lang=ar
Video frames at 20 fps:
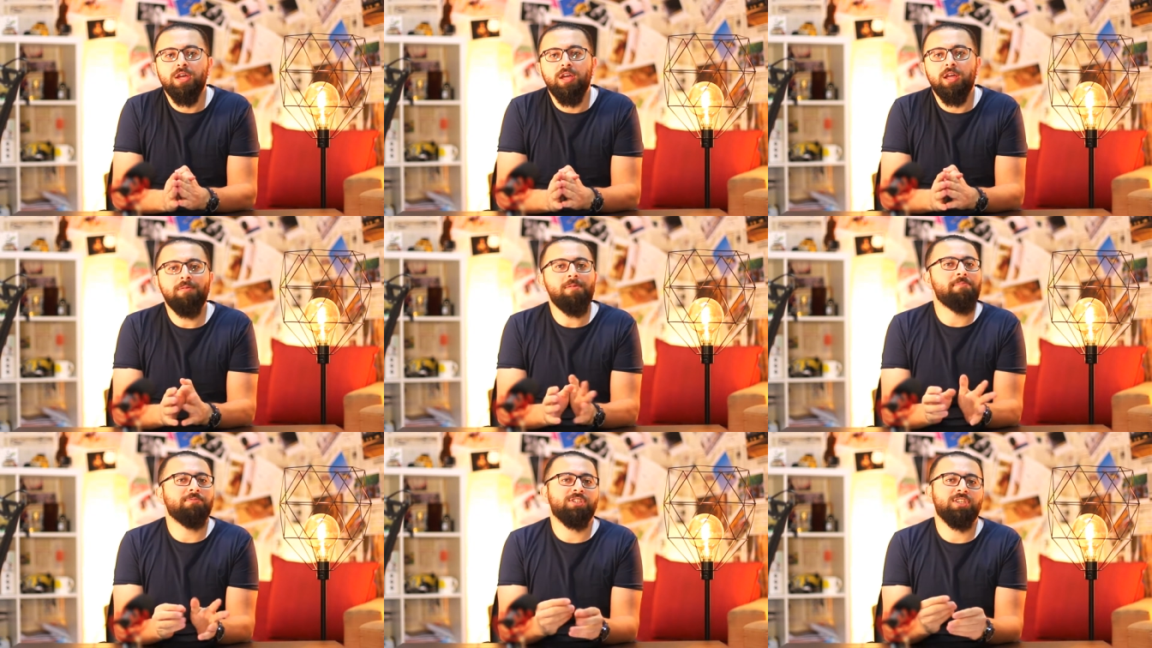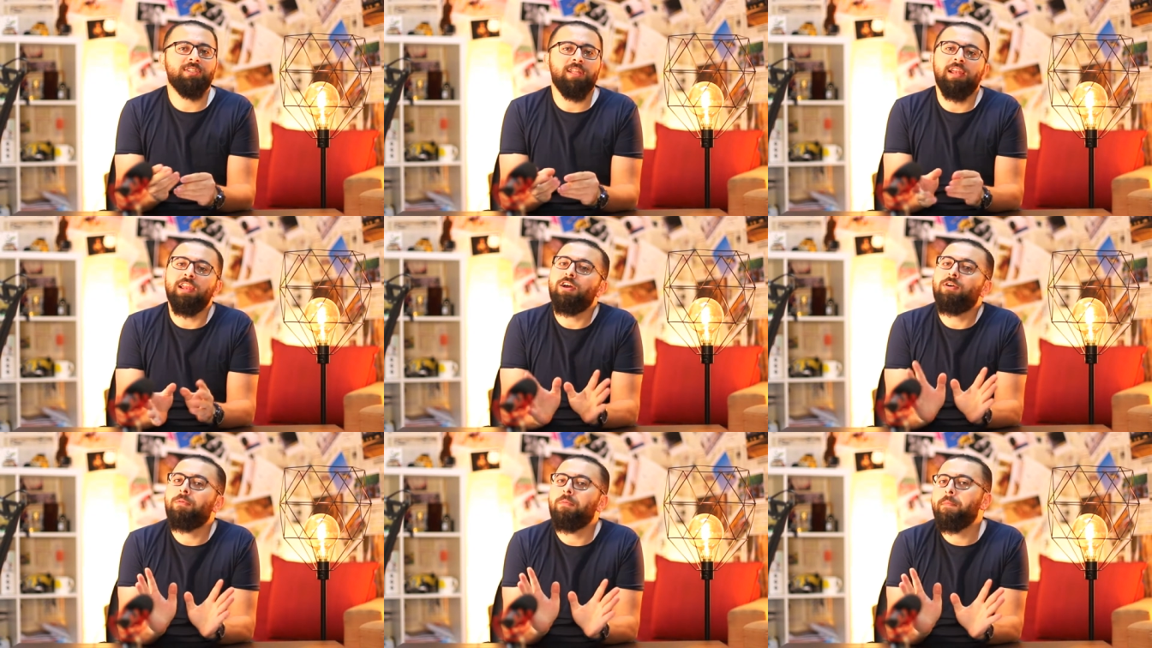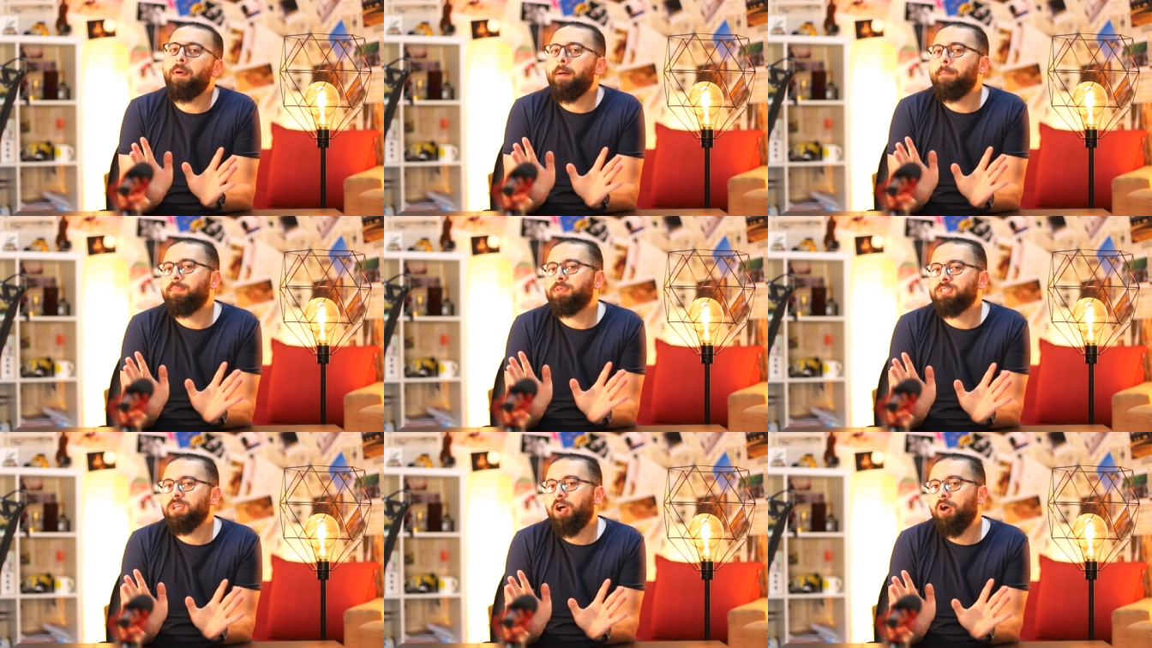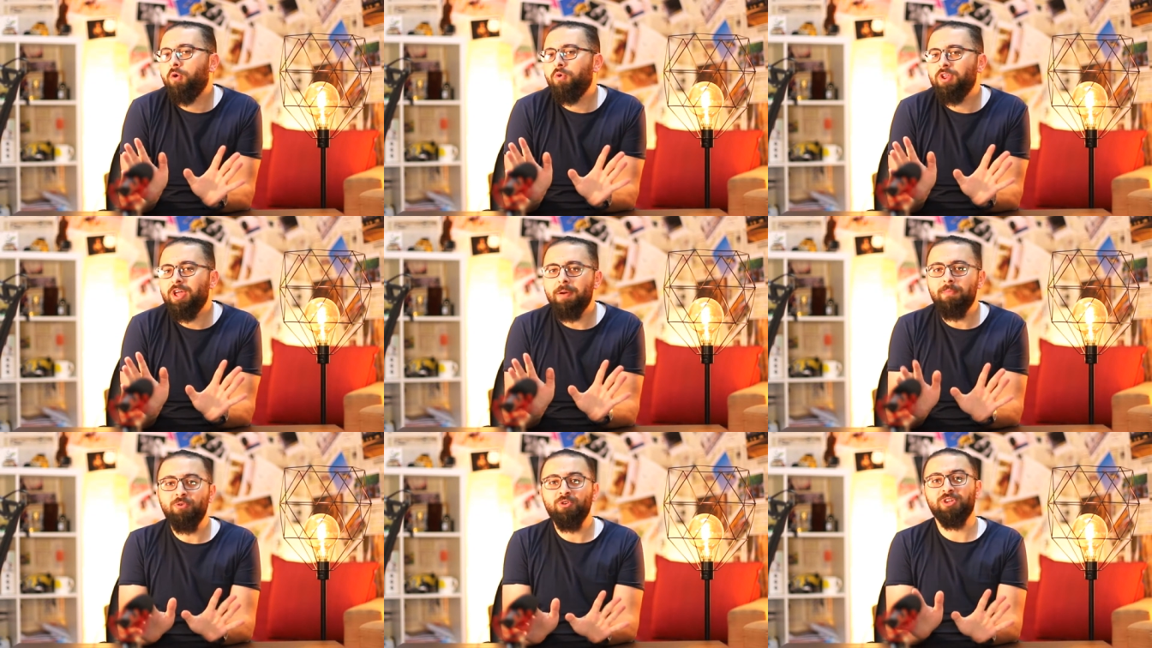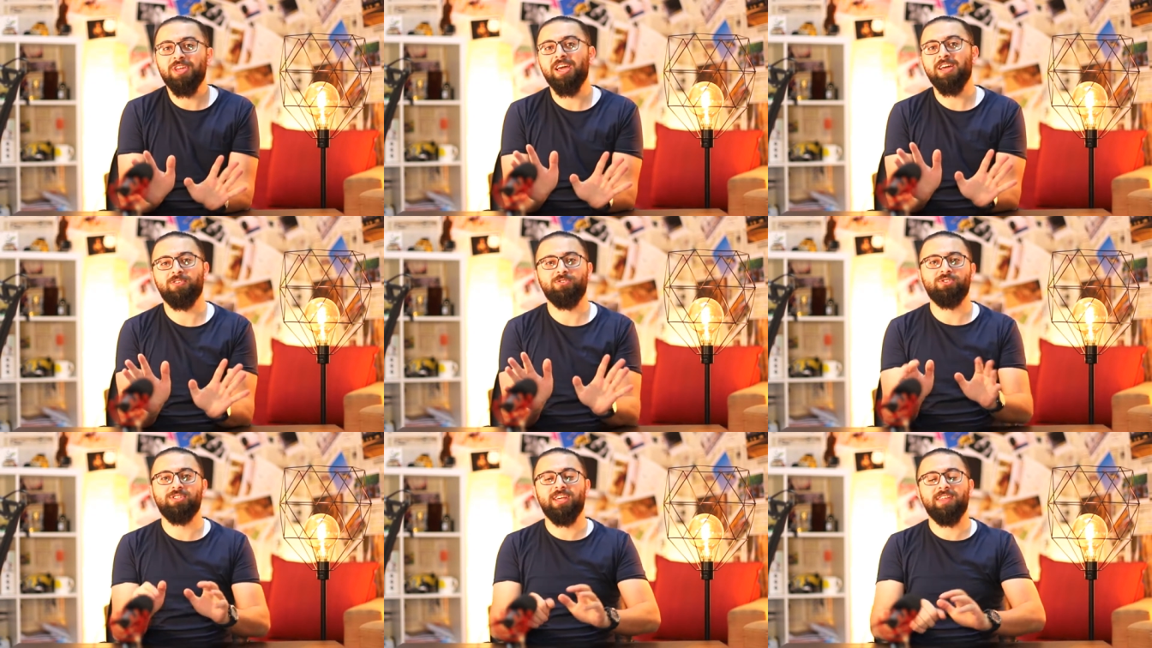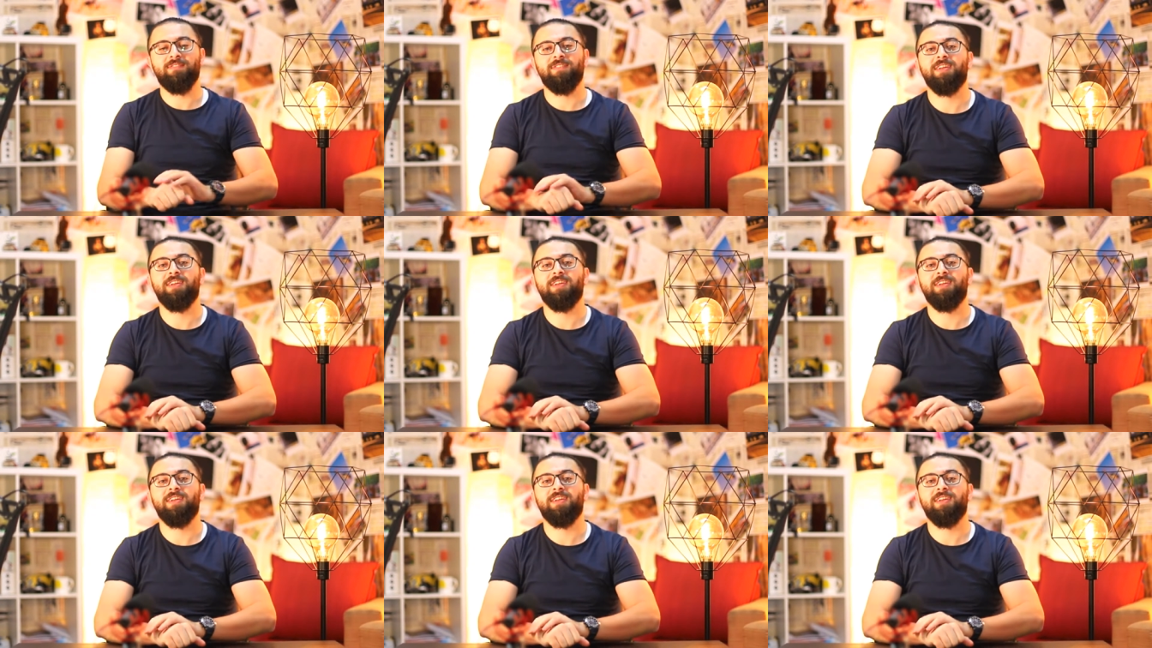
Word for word: المهم صحيت عليهم هم عم بصحوني ابوي كان استاذ